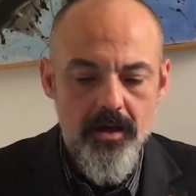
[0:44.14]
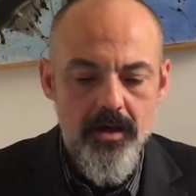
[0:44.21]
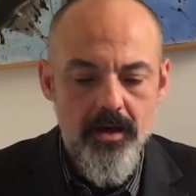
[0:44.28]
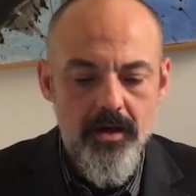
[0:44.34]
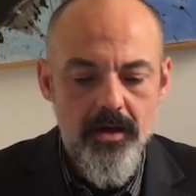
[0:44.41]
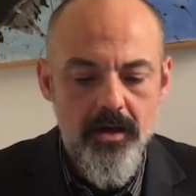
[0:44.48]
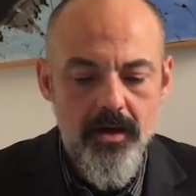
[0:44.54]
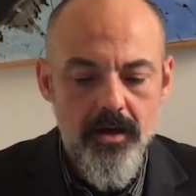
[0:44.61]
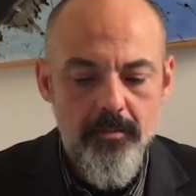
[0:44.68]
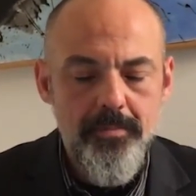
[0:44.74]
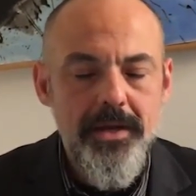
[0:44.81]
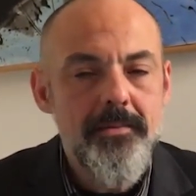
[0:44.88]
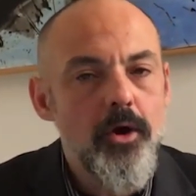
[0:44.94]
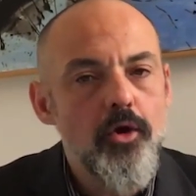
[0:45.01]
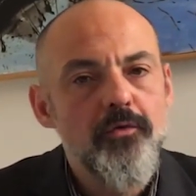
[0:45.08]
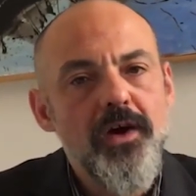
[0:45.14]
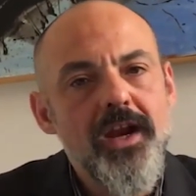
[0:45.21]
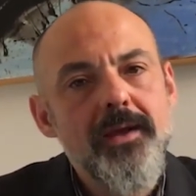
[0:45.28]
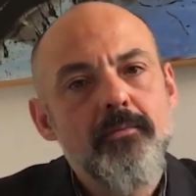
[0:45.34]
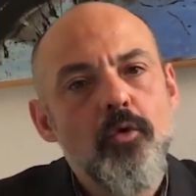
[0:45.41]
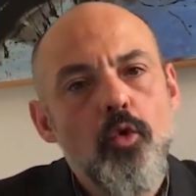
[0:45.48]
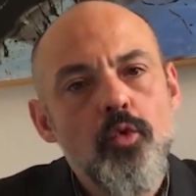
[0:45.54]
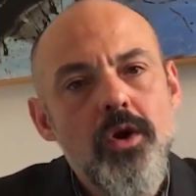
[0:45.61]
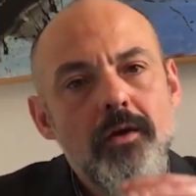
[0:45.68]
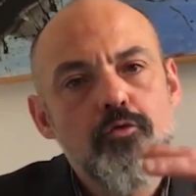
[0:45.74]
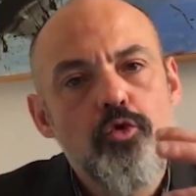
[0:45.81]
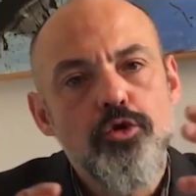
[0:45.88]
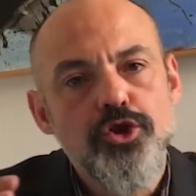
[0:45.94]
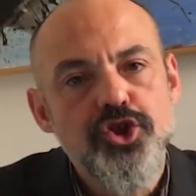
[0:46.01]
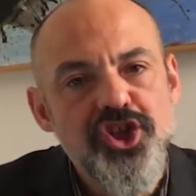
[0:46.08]
Eh, prima lo faremo un
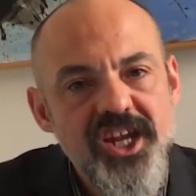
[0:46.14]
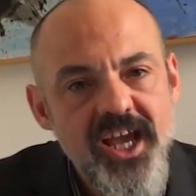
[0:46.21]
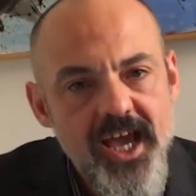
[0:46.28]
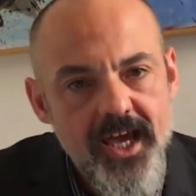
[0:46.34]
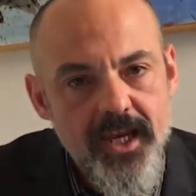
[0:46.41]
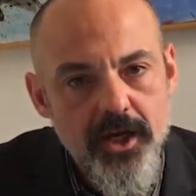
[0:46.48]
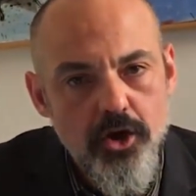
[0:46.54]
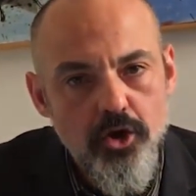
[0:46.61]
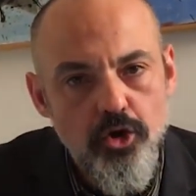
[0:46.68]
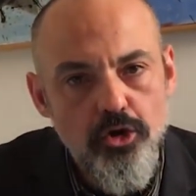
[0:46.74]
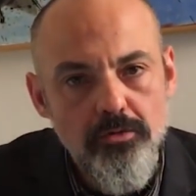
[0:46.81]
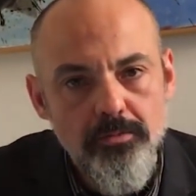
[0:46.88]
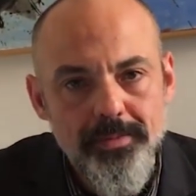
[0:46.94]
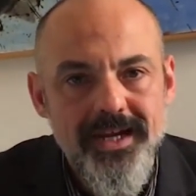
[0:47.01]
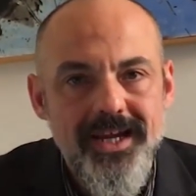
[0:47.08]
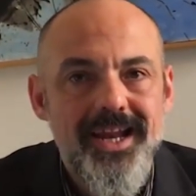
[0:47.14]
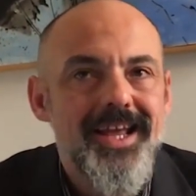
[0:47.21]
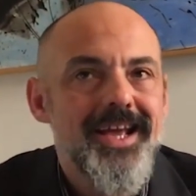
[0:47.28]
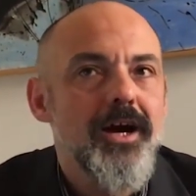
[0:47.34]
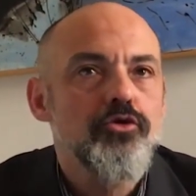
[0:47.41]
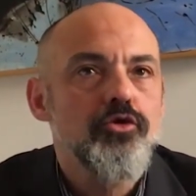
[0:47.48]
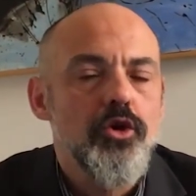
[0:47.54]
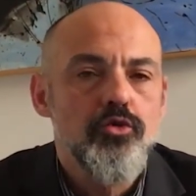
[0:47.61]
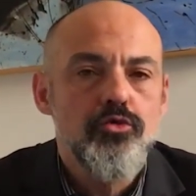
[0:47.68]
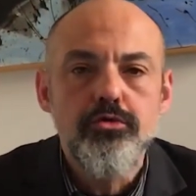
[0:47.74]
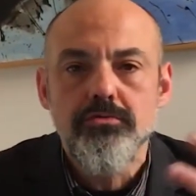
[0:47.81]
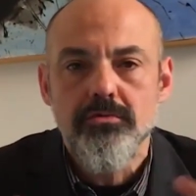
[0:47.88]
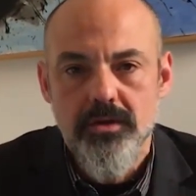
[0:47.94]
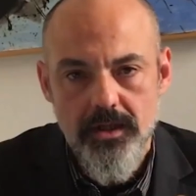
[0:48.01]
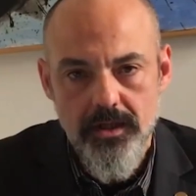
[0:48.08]
lavoro generico perché è legato a
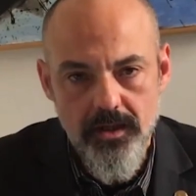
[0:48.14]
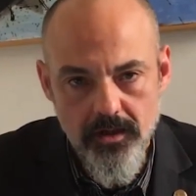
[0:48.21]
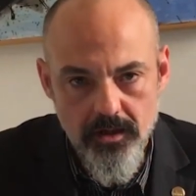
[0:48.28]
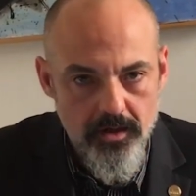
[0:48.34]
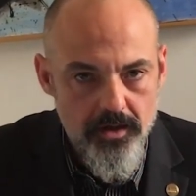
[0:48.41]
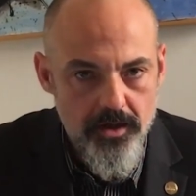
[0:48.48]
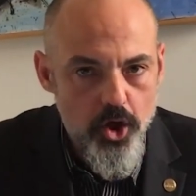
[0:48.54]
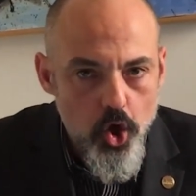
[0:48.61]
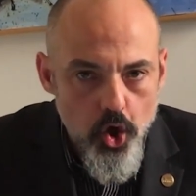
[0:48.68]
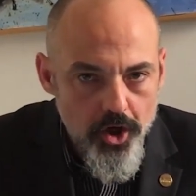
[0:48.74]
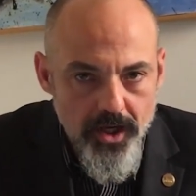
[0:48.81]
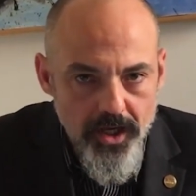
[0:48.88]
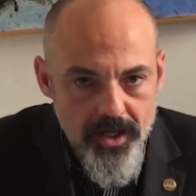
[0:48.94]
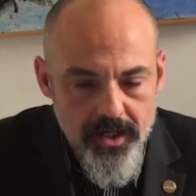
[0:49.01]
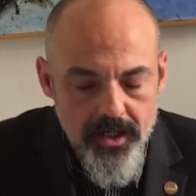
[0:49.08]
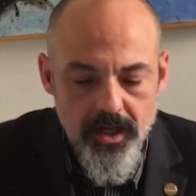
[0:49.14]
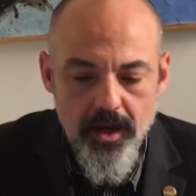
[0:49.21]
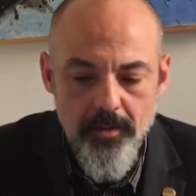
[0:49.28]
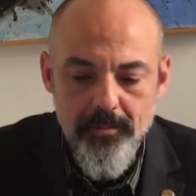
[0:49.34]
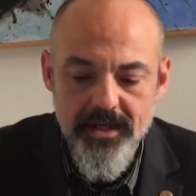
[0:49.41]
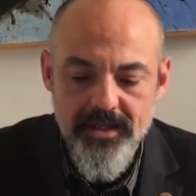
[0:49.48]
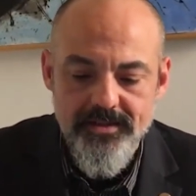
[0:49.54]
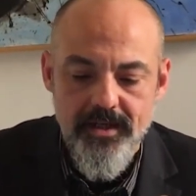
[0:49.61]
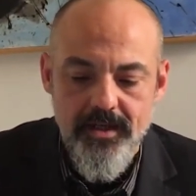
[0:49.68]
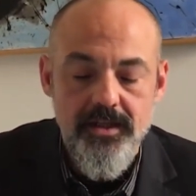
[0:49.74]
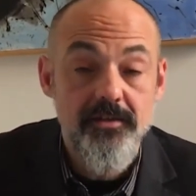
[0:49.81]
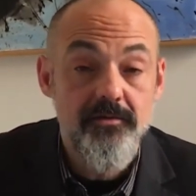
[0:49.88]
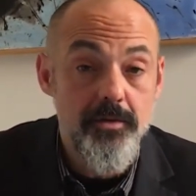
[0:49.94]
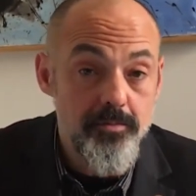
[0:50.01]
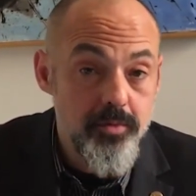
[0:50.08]
tutti gli organi
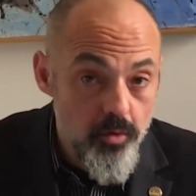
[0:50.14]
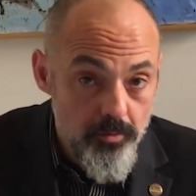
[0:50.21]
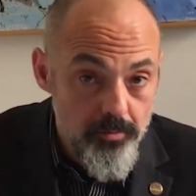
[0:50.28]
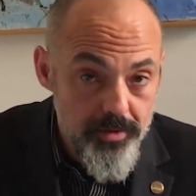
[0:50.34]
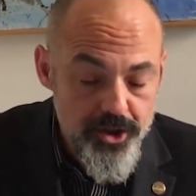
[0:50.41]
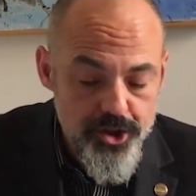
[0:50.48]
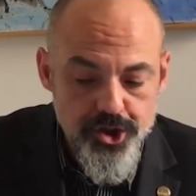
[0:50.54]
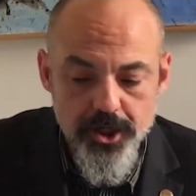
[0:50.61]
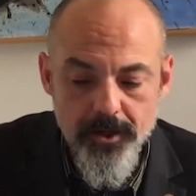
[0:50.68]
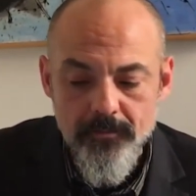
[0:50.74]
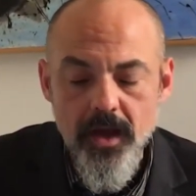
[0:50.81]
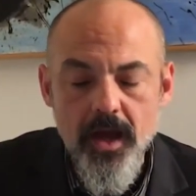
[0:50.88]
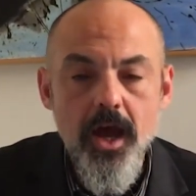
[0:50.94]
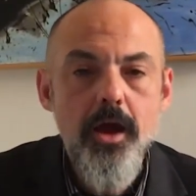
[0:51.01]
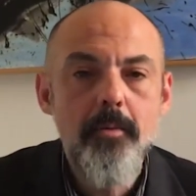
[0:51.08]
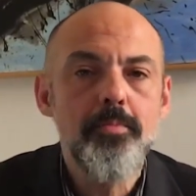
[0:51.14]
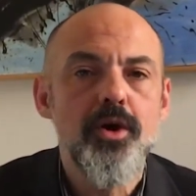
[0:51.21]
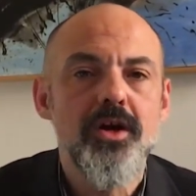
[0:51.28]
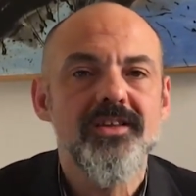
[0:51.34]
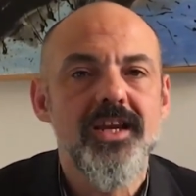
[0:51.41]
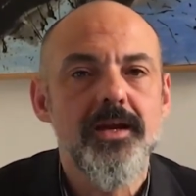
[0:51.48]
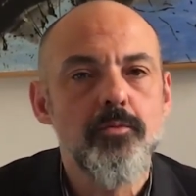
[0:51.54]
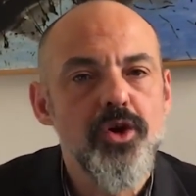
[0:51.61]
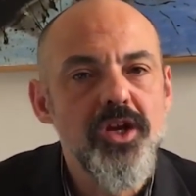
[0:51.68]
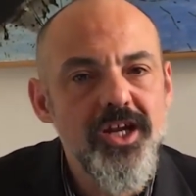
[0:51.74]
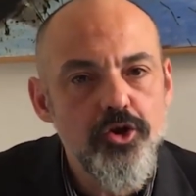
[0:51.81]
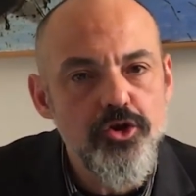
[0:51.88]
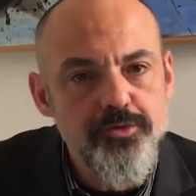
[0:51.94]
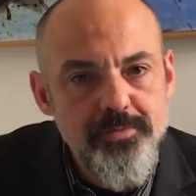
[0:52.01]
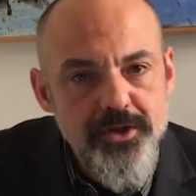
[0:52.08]
amministrativi pubblici e poi andremo
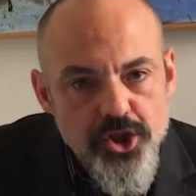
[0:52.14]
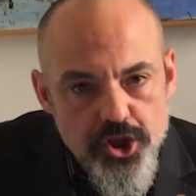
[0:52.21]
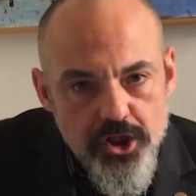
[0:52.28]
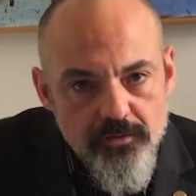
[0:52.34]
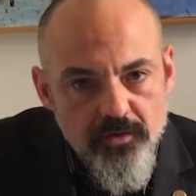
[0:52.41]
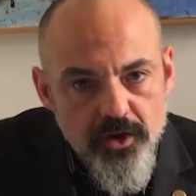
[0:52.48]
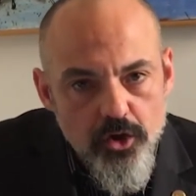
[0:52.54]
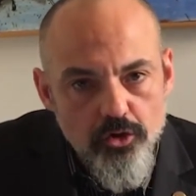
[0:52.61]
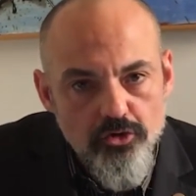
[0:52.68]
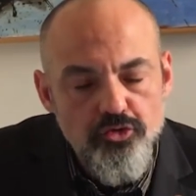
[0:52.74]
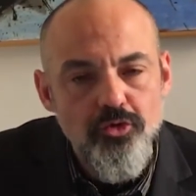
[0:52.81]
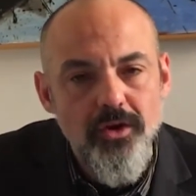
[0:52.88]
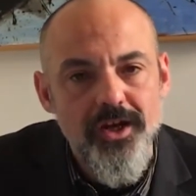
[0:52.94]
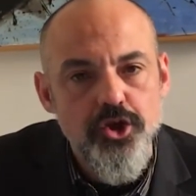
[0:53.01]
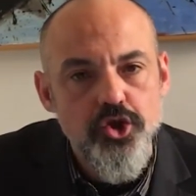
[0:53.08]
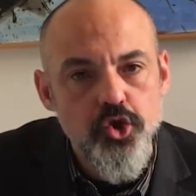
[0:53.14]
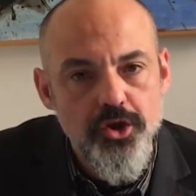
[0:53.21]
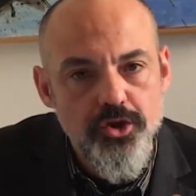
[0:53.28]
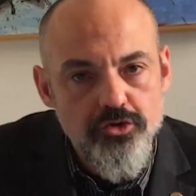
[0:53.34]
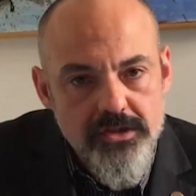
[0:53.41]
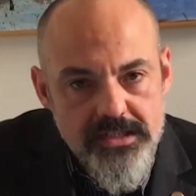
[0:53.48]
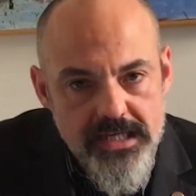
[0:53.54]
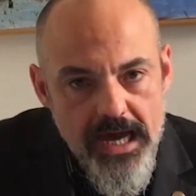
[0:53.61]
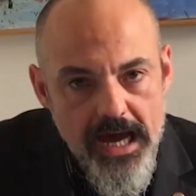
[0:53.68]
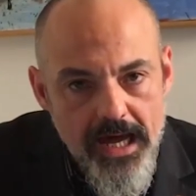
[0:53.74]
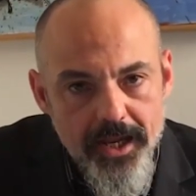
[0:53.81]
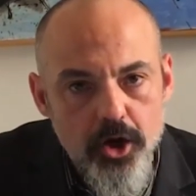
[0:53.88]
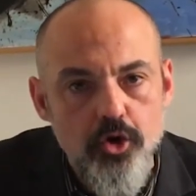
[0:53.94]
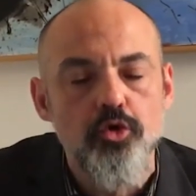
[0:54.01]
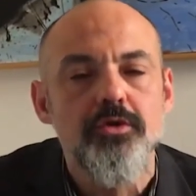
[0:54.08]
nello specifico sulla regione
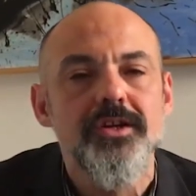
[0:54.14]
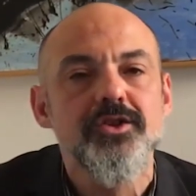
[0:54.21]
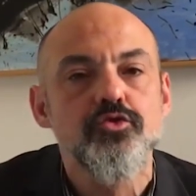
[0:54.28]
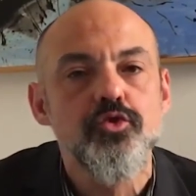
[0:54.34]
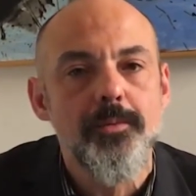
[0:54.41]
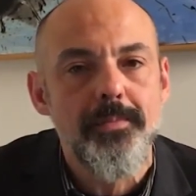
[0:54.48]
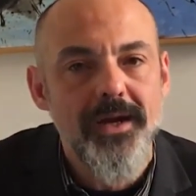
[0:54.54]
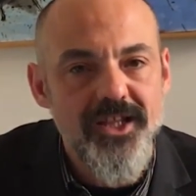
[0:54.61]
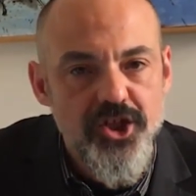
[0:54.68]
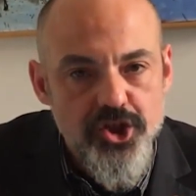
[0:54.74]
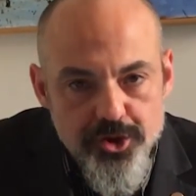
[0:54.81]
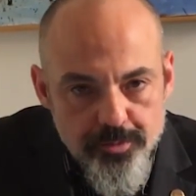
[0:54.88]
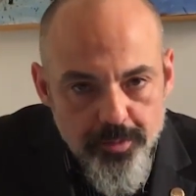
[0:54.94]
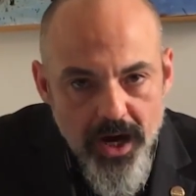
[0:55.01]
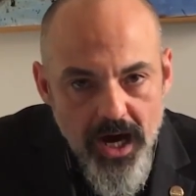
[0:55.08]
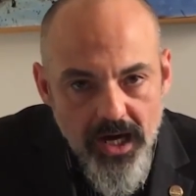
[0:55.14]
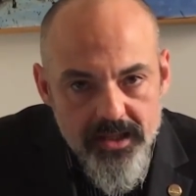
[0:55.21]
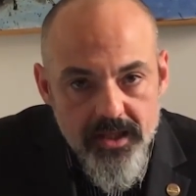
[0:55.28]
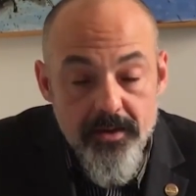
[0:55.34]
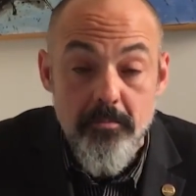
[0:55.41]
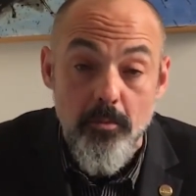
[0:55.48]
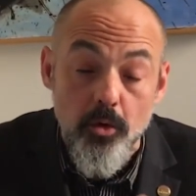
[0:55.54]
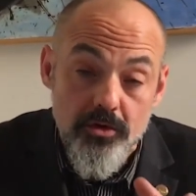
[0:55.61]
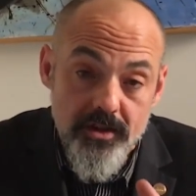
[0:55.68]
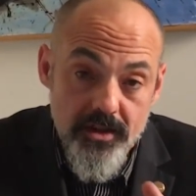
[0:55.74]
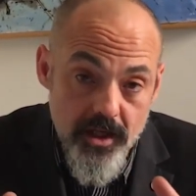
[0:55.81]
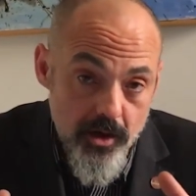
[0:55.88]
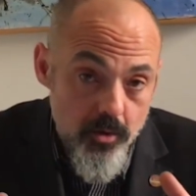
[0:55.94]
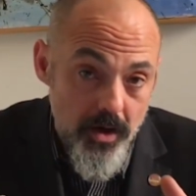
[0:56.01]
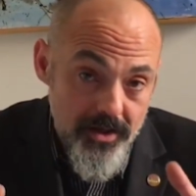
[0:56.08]
toscana con le sue partecipate, molte
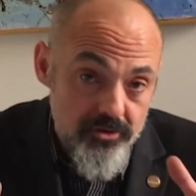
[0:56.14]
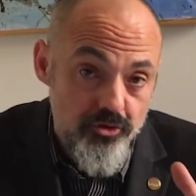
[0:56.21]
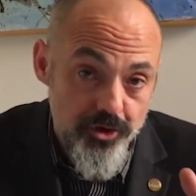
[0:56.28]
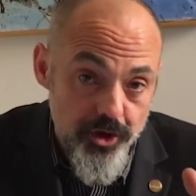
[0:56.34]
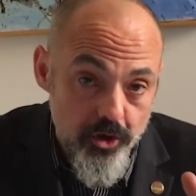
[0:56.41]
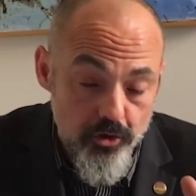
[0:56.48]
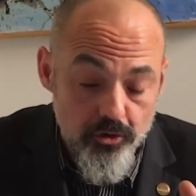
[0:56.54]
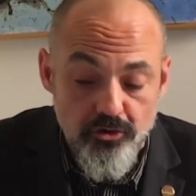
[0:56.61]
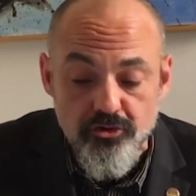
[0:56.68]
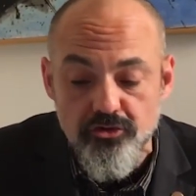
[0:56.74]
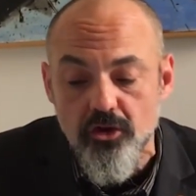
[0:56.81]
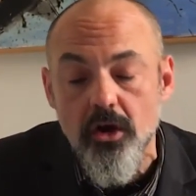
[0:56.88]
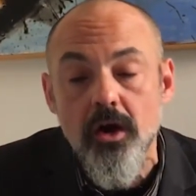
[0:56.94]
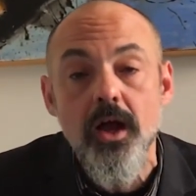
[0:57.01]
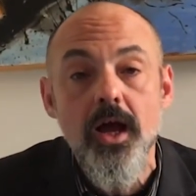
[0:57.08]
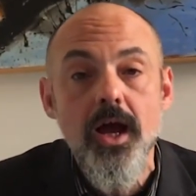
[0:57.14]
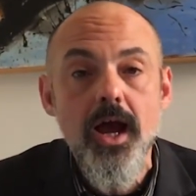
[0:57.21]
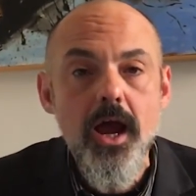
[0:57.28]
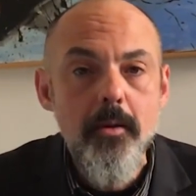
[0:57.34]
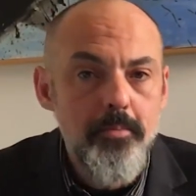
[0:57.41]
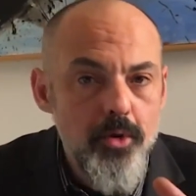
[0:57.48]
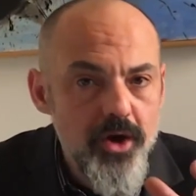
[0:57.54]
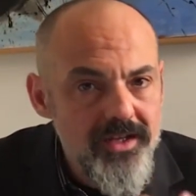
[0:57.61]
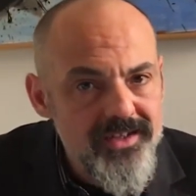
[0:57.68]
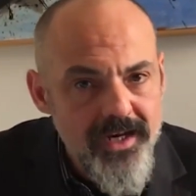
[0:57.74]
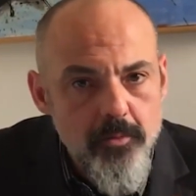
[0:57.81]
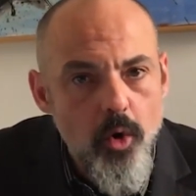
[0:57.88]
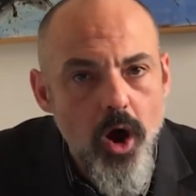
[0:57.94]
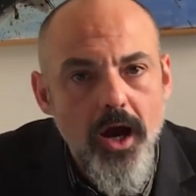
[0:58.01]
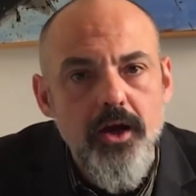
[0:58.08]
delle quali sono in rosso, e poi
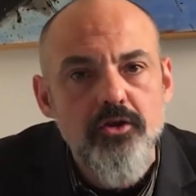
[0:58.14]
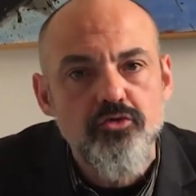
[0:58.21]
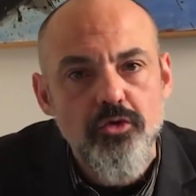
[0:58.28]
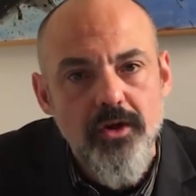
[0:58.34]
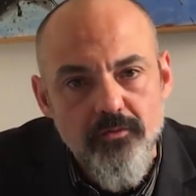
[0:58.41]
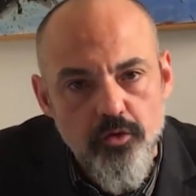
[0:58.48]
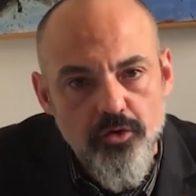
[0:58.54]
andremo anche sulle